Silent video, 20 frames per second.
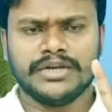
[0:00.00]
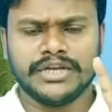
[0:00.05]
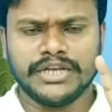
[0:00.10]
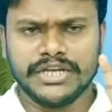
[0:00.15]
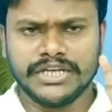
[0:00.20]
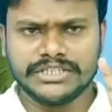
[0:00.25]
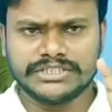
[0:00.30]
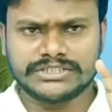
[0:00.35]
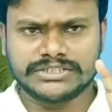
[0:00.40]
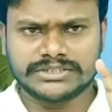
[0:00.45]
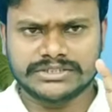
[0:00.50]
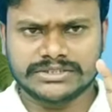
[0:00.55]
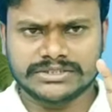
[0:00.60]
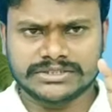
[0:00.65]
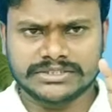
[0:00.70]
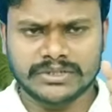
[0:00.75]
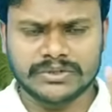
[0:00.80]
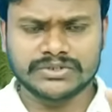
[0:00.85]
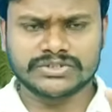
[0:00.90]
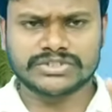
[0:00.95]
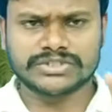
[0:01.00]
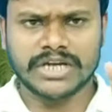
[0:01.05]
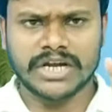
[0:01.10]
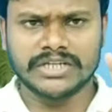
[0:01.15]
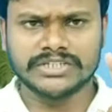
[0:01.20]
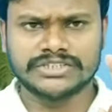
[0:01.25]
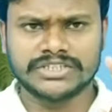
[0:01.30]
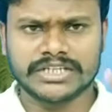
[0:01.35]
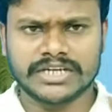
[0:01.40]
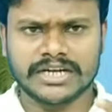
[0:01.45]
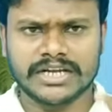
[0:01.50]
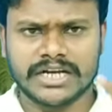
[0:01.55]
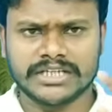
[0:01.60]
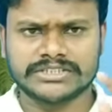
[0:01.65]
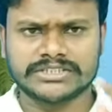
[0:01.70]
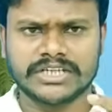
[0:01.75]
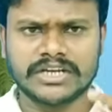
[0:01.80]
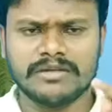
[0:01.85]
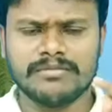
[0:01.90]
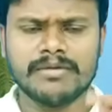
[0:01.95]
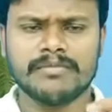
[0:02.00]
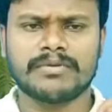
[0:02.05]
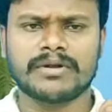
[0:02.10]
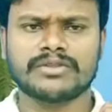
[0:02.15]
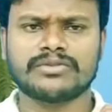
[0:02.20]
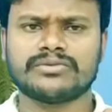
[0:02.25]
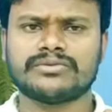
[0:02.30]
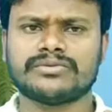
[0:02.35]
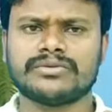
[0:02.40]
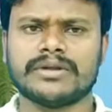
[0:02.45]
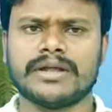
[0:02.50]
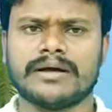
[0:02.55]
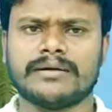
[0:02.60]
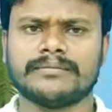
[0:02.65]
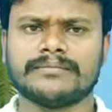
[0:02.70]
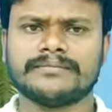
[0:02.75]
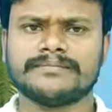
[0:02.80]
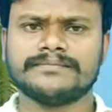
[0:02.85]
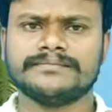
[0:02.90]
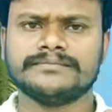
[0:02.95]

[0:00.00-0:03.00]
ఇన్ని సంవత్సరాల నుంచి ఇక్కడ ఆస్ట్రేలియా మేము బ్రతుకుతున్నాం